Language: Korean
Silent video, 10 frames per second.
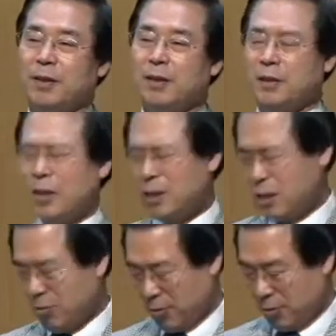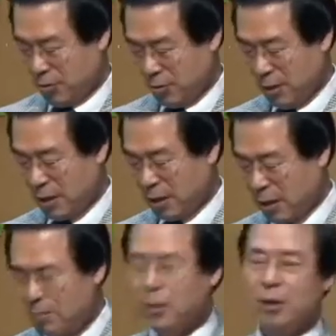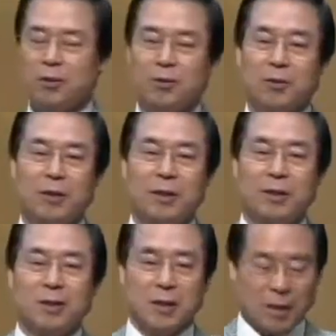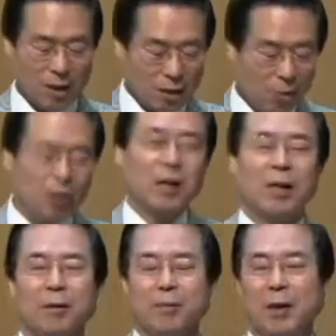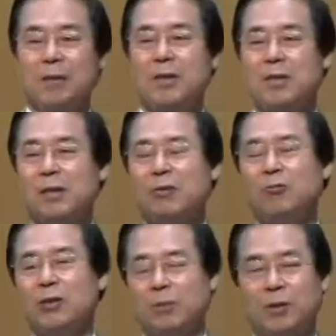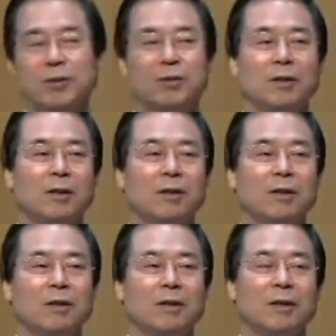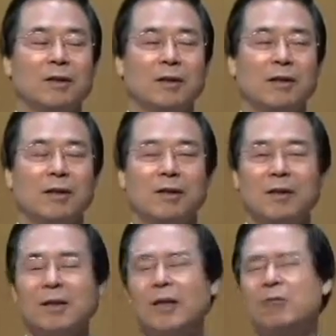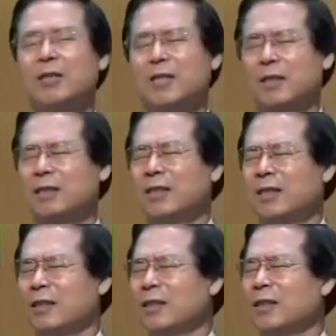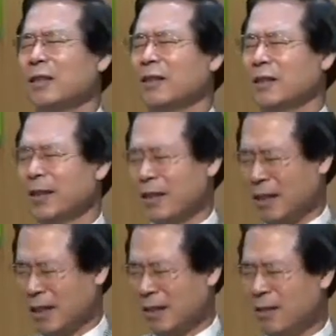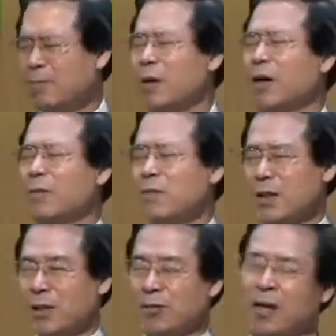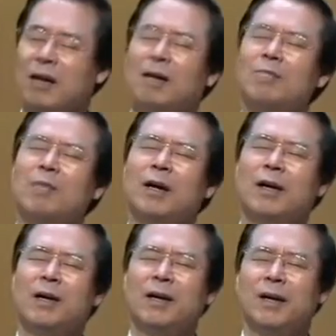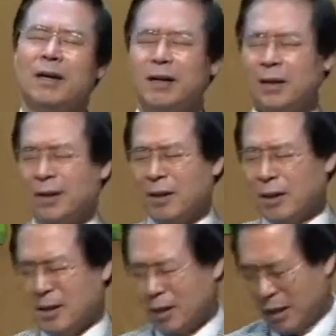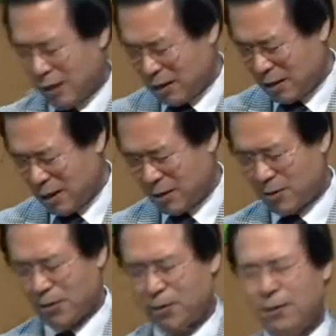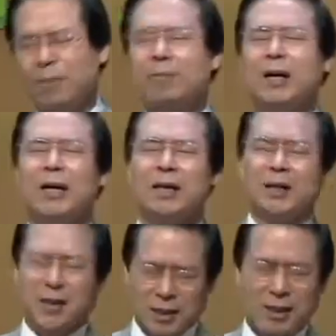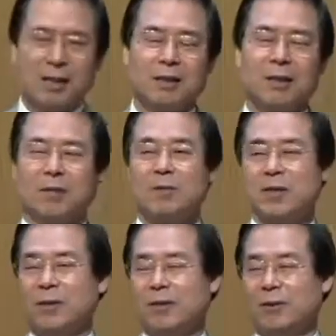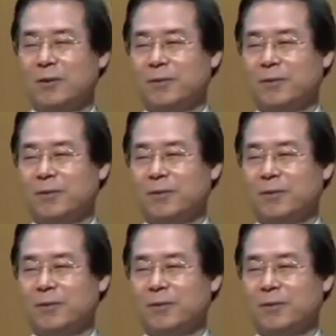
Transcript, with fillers: 잘 키우고 잘 먹이고 잘 호강하면서 키우고 싶죠. 예. 그런데 우리 자녀들이 엄마 감사해요. 내가 엄마의 아들이 되고 엄마의 딸이 된 거 감사해요.